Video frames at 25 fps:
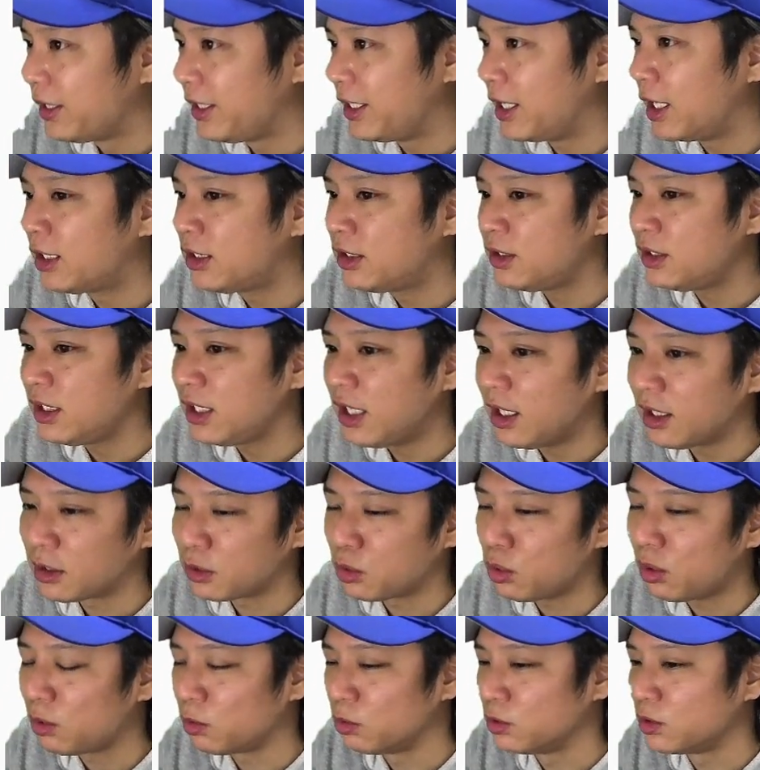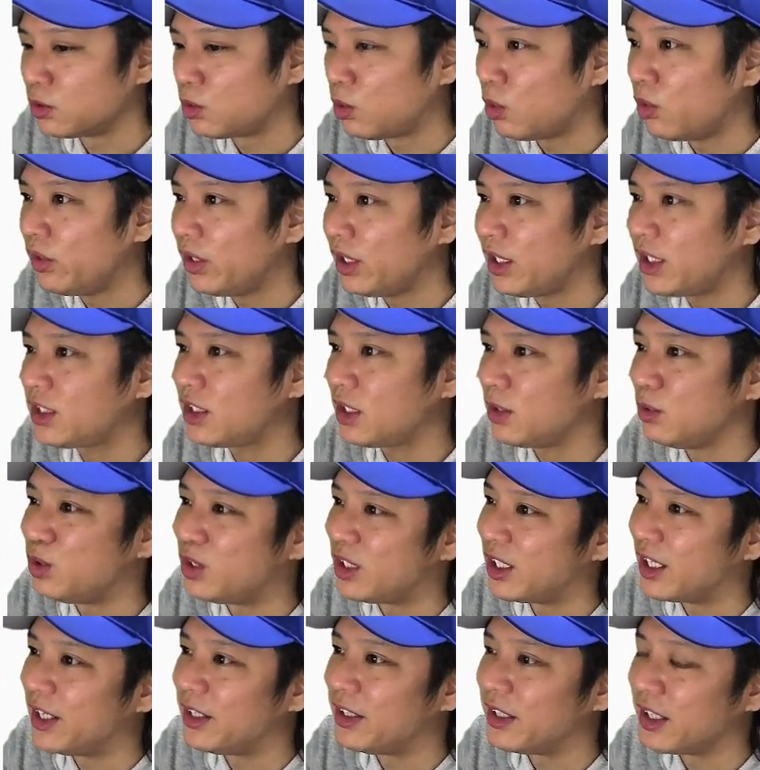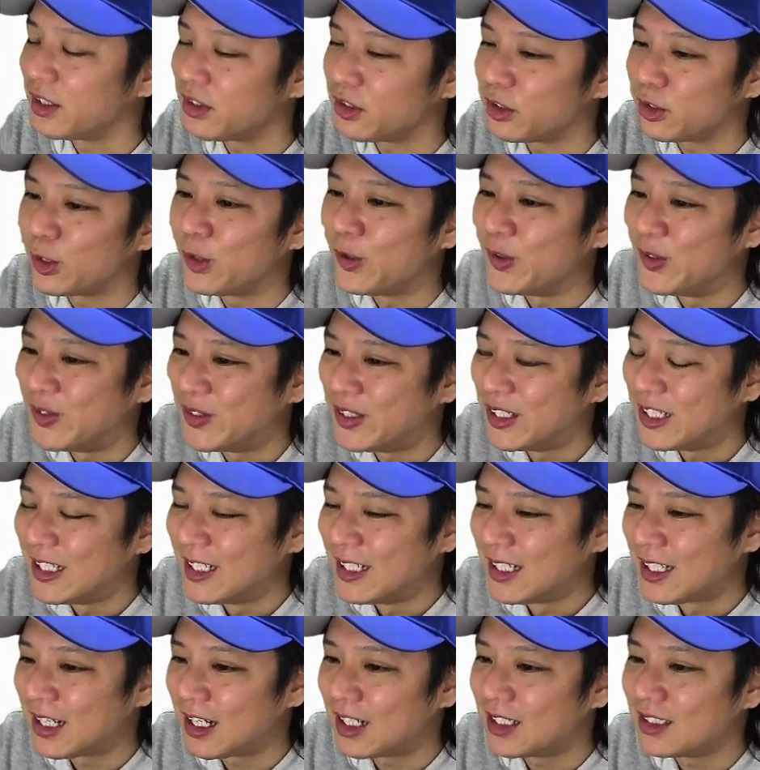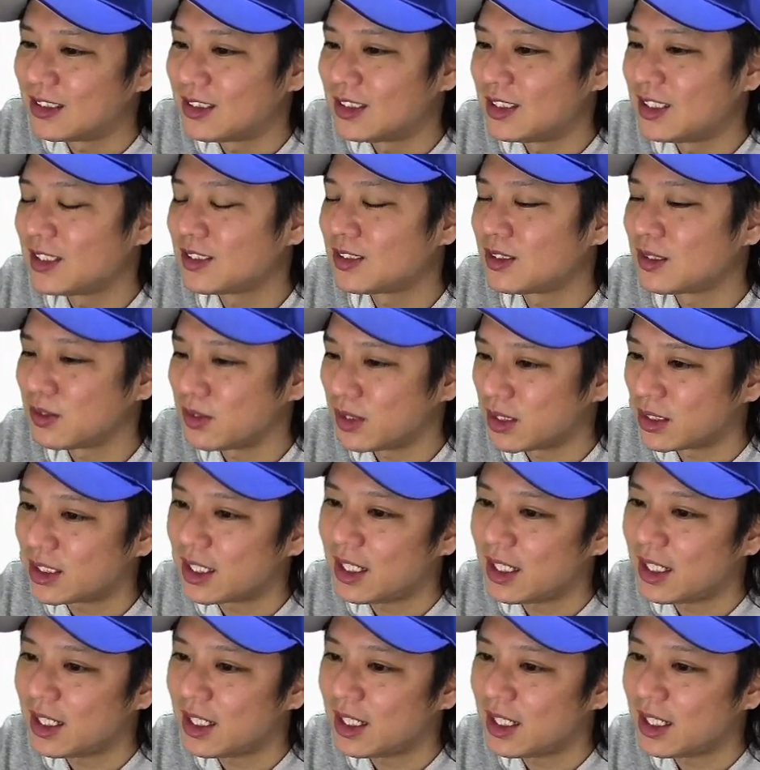逆になんかドラゴンズこんだけしか打ってないんだっていう感じですよね。